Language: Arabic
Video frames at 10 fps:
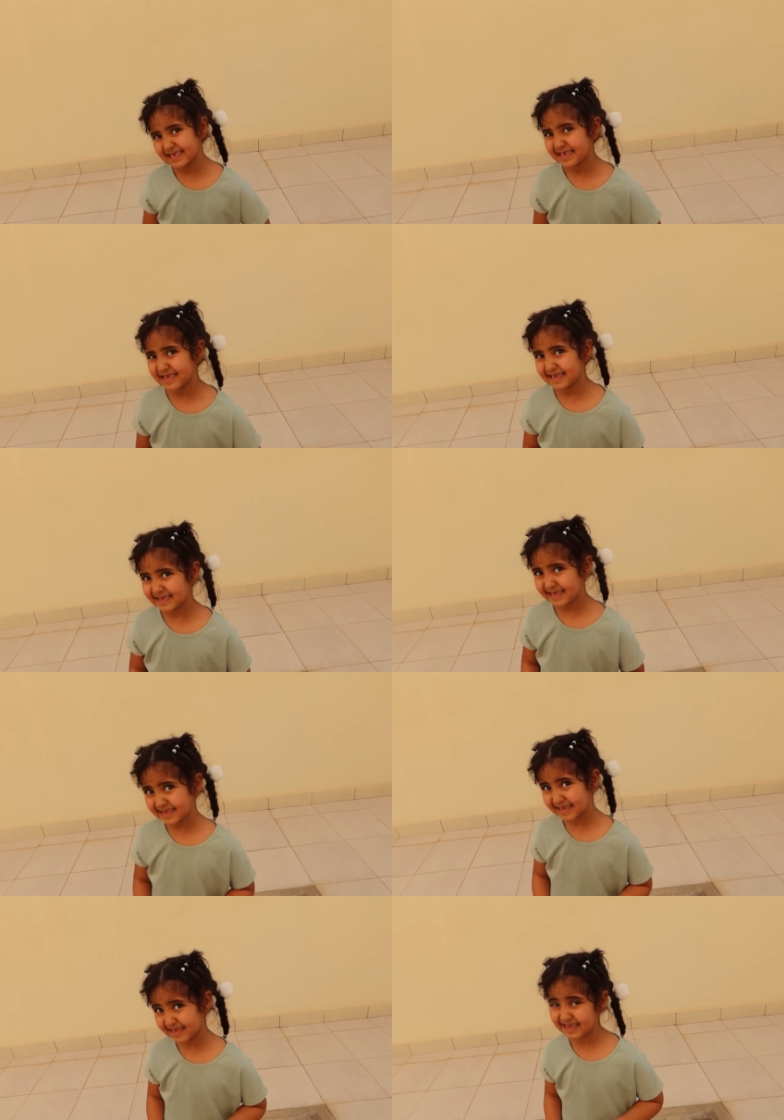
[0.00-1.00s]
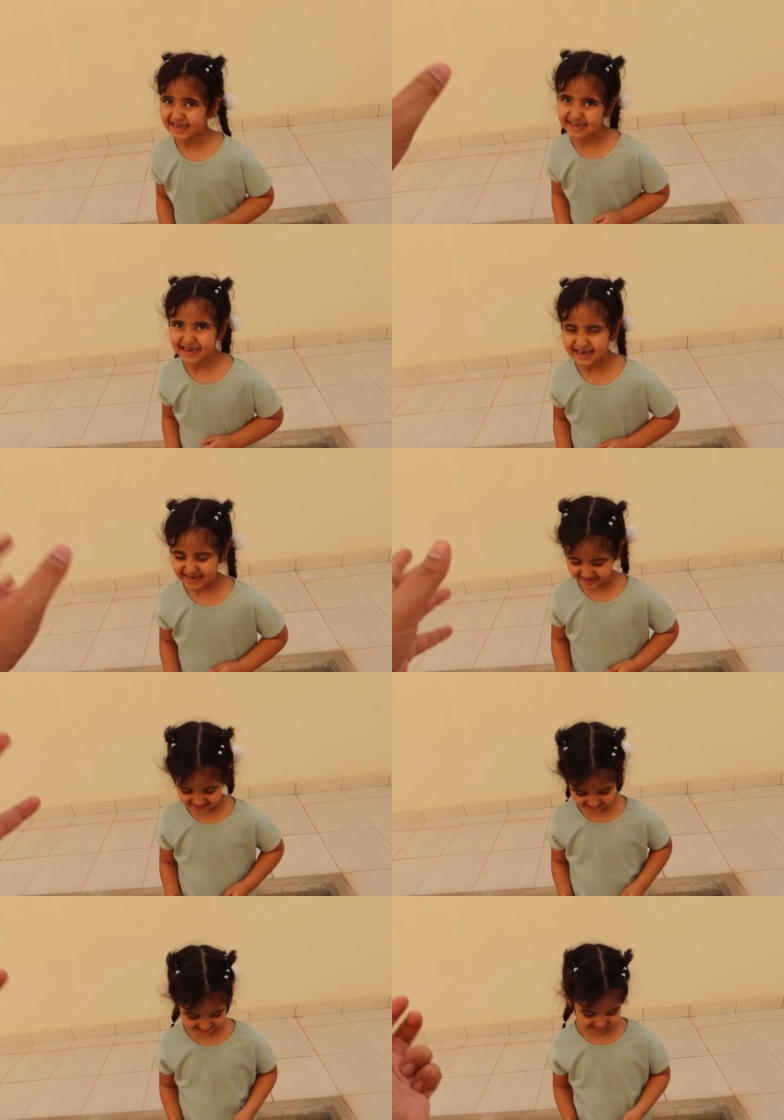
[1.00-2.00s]
والاكل الصحي واهم شيء
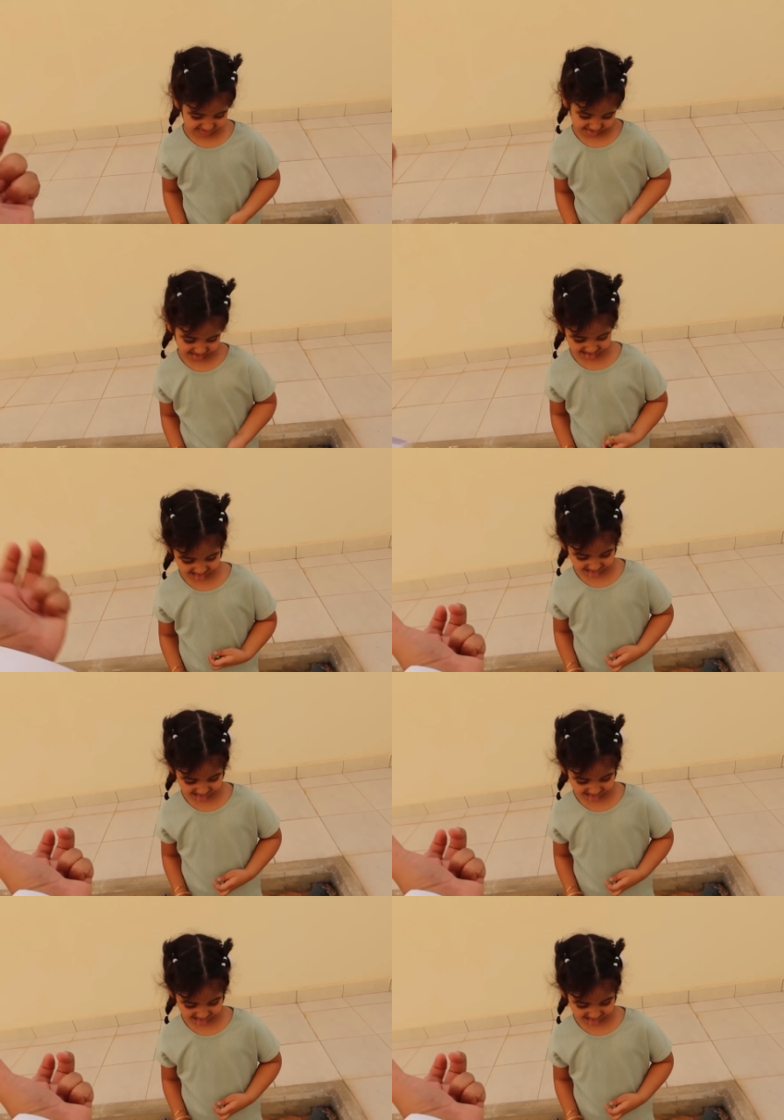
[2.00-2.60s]
كل الفطور وجبه